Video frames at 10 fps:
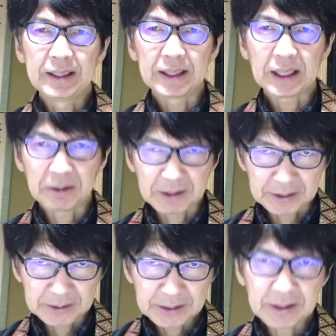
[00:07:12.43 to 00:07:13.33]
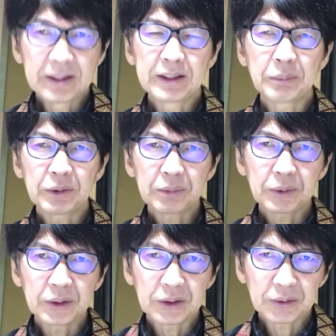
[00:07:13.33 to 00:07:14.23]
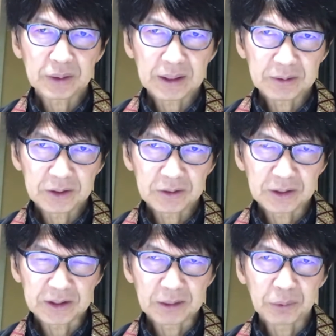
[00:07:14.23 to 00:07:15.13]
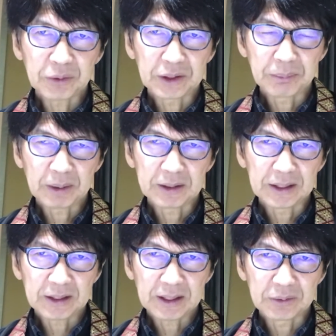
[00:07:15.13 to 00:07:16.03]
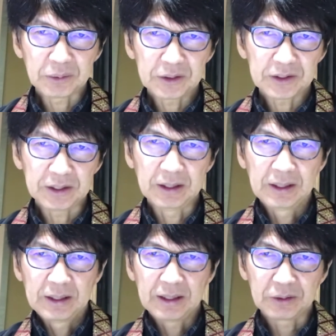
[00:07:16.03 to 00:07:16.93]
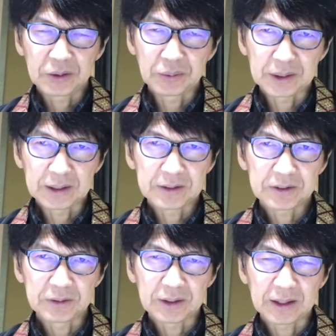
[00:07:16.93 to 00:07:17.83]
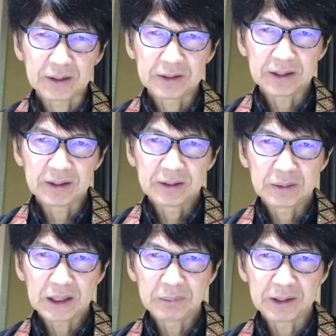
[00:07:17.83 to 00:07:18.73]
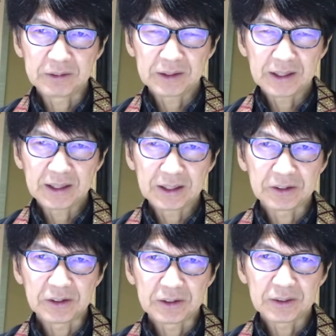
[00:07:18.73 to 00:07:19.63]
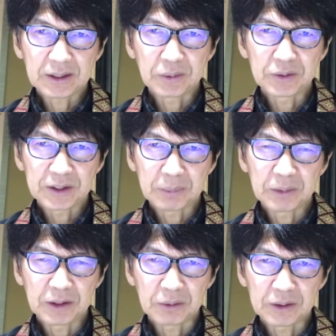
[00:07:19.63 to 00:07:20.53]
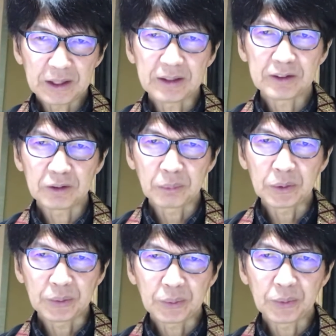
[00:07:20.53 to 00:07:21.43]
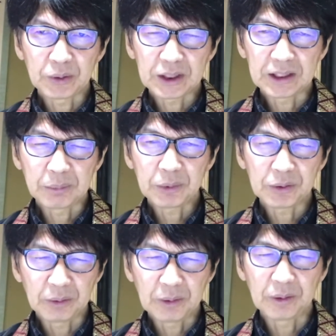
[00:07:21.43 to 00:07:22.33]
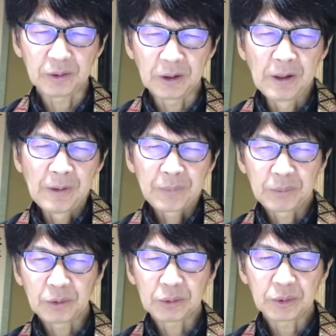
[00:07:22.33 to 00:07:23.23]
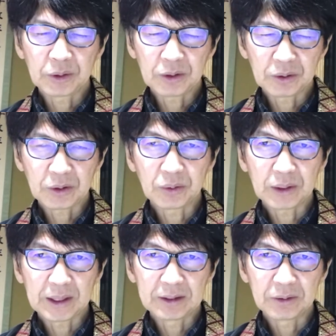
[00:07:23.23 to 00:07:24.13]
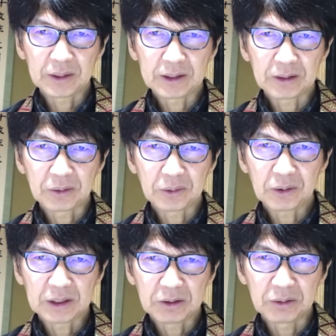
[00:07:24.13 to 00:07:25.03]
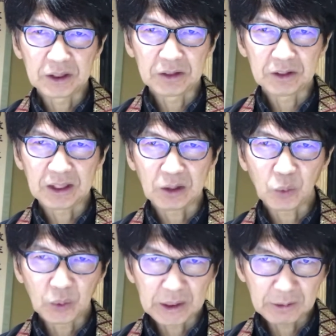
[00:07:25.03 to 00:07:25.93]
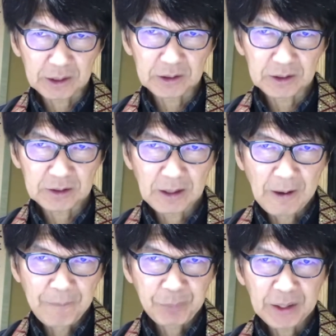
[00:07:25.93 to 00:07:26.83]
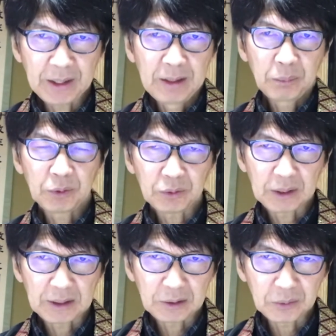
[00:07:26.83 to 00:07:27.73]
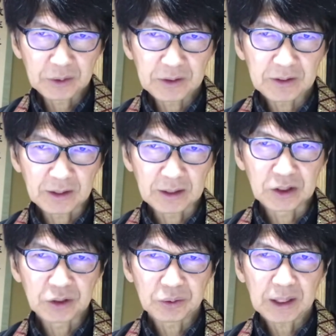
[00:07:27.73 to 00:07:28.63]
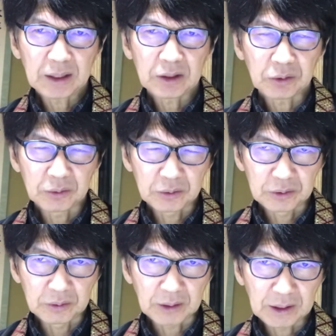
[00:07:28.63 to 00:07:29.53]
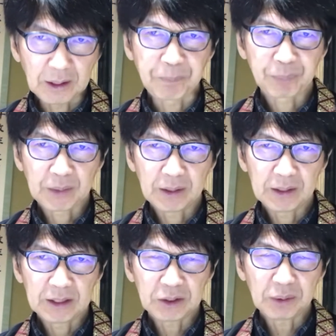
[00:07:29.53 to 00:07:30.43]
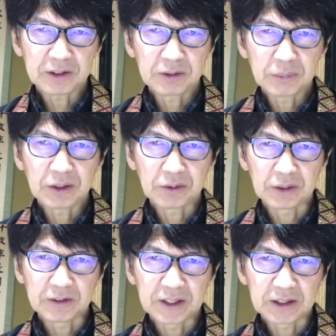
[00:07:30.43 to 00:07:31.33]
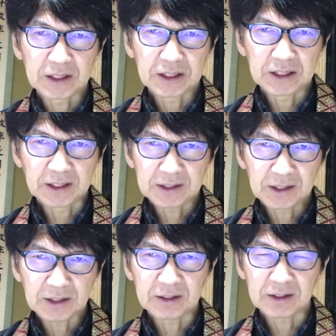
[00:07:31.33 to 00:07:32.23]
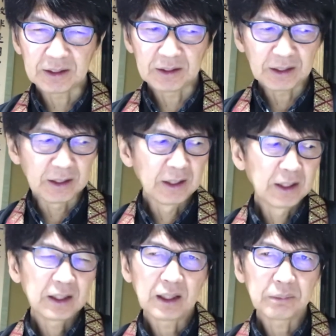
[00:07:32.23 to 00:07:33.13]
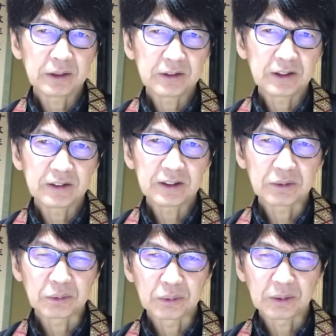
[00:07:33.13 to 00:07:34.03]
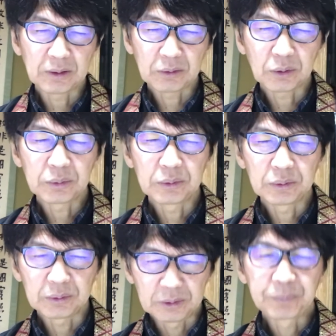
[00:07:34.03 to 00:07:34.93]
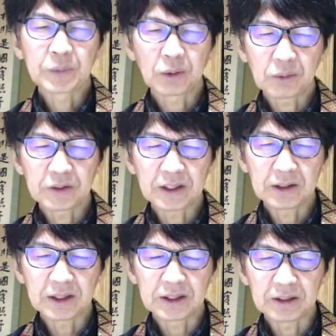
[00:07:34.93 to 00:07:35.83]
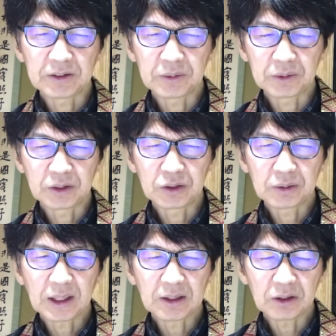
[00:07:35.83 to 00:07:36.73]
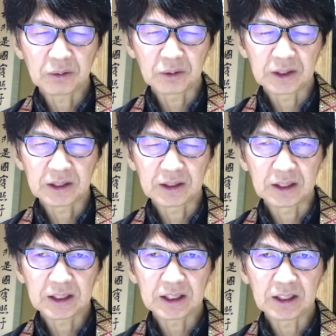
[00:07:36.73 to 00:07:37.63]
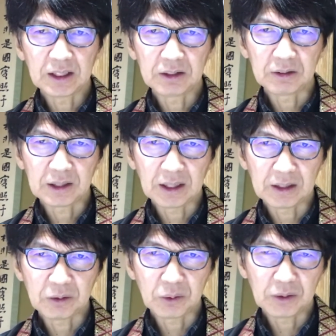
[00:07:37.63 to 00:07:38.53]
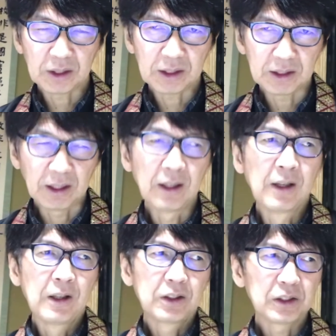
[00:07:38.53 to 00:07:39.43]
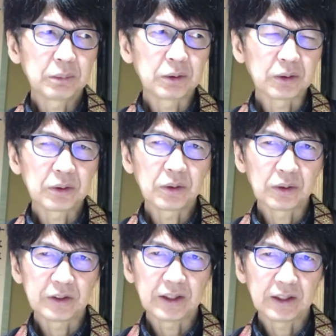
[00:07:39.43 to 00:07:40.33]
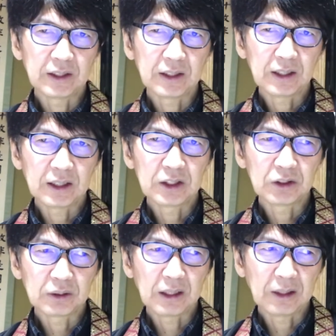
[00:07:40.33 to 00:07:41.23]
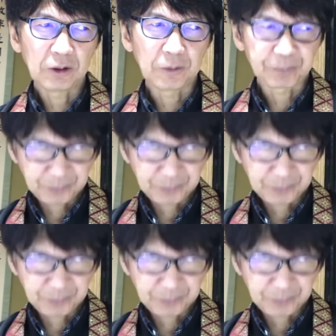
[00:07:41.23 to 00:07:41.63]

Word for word: 買われてでモルモン教会の人たちがもっと立派なでっかいごっついあの教会作るから言って君ら売ってあげるよ言って5,000ドルでその元校舎で元モルモン教の教会堂をやったところを日本人の人は買うたわけです。で元学校ですから住環境というのかな、えー、人が住めるような設計になってなかったんで川村先生のごあのご夫婦お子さんたちはその住環境としては適してないような学校の中で随分と苦労されながら住あの